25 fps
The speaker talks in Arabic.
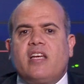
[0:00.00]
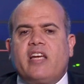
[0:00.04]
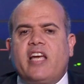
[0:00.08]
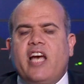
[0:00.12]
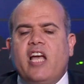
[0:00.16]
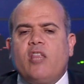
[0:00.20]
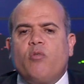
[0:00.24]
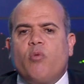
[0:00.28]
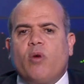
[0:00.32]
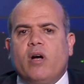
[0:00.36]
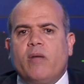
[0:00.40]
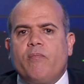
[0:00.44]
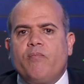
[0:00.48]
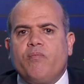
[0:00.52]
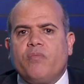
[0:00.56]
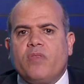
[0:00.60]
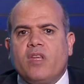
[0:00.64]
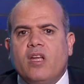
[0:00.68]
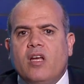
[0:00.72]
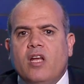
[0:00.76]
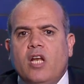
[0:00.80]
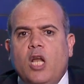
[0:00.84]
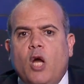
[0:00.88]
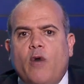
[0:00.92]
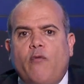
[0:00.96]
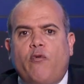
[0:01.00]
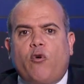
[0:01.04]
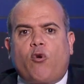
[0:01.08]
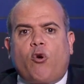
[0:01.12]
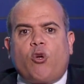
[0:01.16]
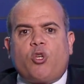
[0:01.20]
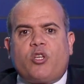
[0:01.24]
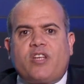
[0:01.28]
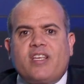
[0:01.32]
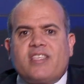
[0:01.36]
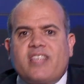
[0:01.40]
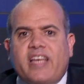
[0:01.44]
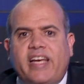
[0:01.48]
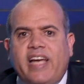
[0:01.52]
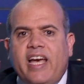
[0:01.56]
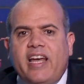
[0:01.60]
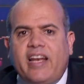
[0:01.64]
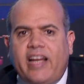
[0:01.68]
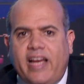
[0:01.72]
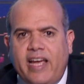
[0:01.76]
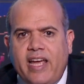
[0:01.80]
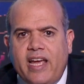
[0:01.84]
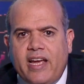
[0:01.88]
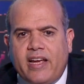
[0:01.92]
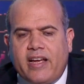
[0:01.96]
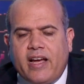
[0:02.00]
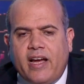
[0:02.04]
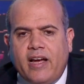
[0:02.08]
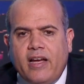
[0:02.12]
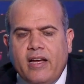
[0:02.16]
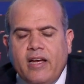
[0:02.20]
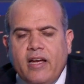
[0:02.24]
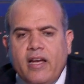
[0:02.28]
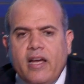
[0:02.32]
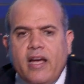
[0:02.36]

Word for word: الجدوى لو في كشك سجاير هينجح